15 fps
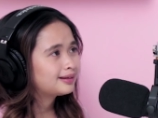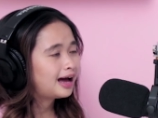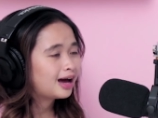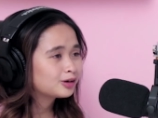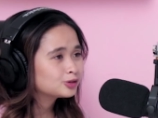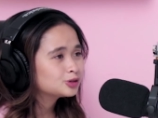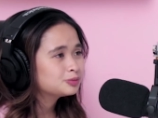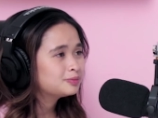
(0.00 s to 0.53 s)

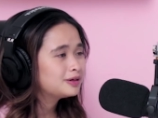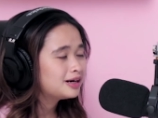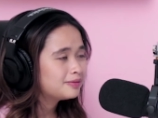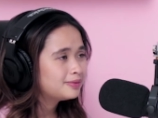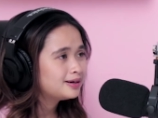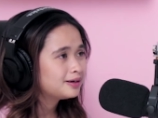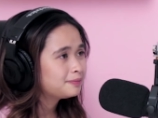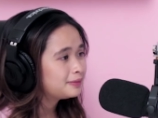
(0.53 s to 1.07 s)
harus
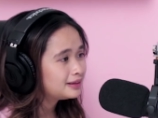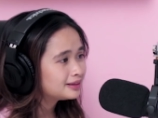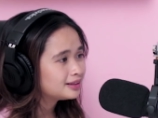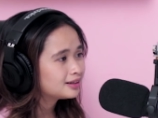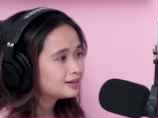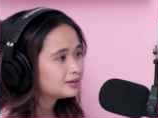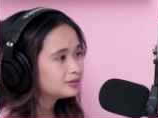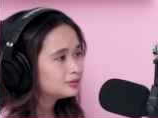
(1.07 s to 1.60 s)
benar-benar
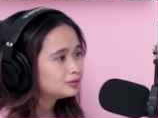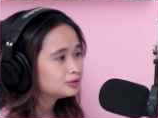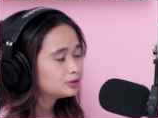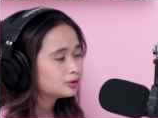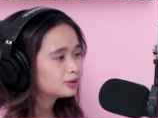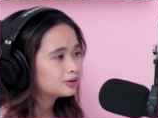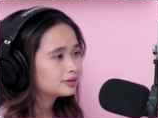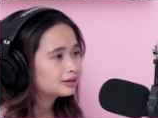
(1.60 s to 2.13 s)
pinter
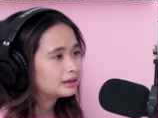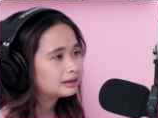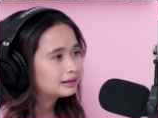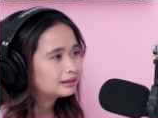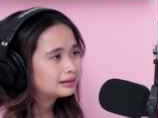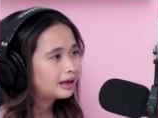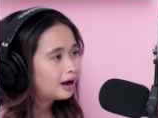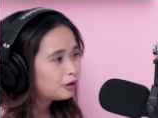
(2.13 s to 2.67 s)
untuk
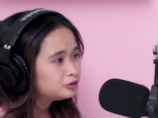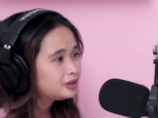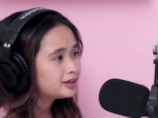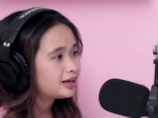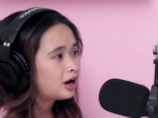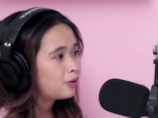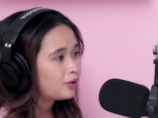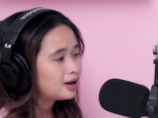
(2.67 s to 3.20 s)
tahu
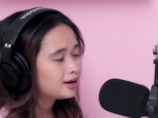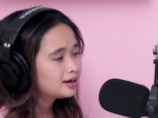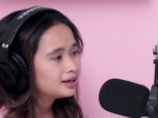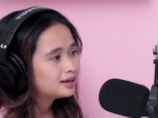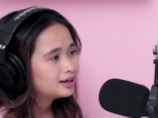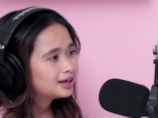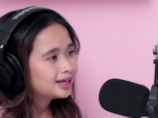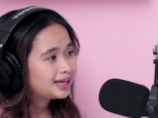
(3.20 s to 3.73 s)
dari awal
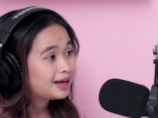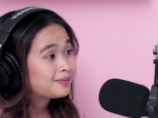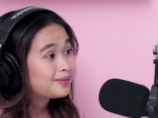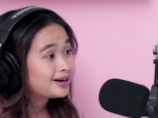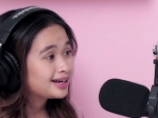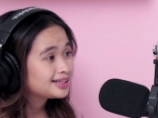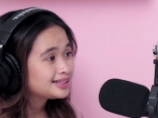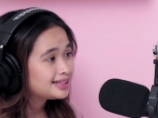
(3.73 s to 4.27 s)
yang
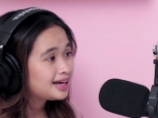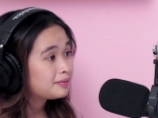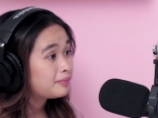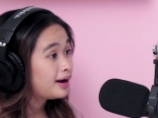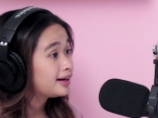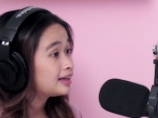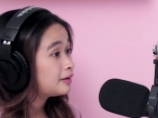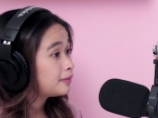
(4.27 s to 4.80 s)
mana sih yang
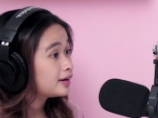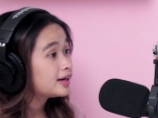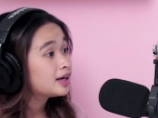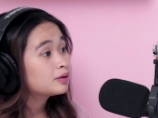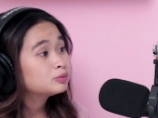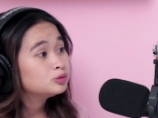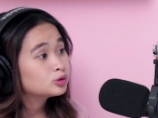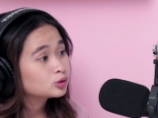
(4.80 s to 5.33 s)
baik dan mana
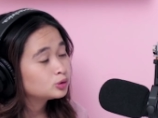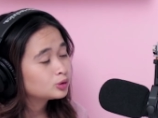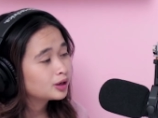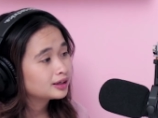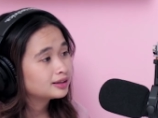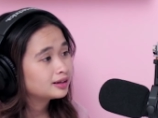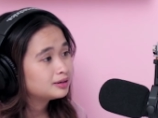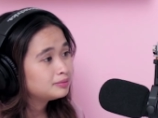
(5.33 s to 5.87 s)
yang buruk
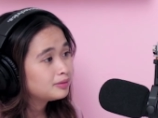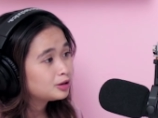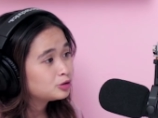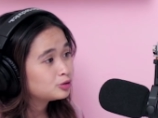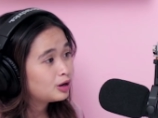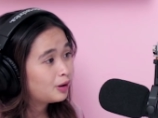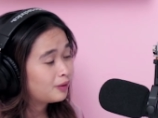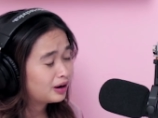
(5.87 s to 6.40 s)
kayak tadi mbak
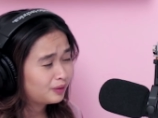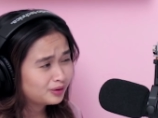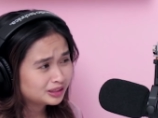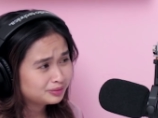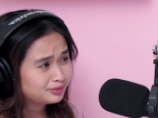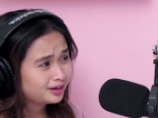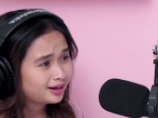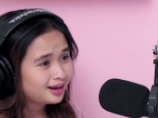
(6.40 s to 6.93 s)
juga awal-awal
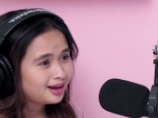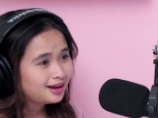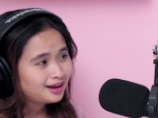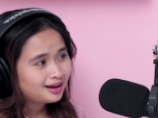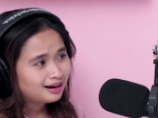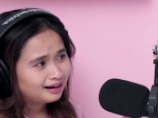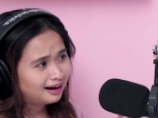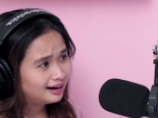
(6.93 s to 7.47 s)
sebenarnya
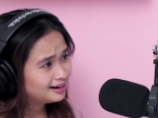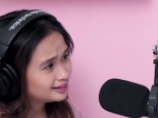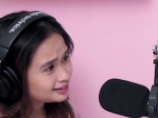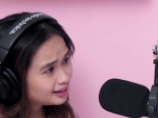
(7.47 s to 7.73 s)
nggak ada